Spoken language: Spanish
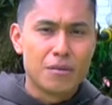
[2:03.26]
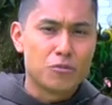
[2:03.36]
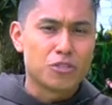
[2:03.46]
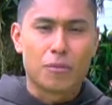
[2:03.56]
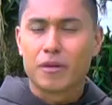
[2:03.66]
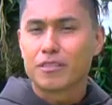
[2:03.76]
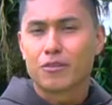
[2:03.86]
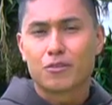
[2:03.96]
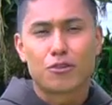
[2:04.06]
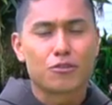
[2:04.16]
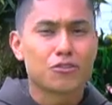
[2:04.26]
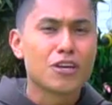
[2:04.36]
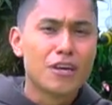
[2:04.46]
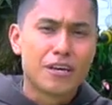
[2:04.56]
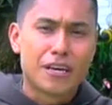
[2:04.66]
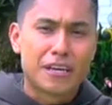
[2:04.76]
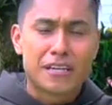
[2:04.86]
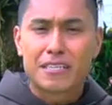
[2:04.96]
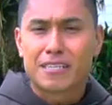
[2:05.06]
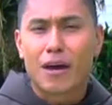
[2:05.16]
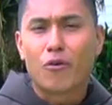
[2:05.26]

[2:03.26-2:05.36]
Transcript: Muchas veces nosotros eh, quizá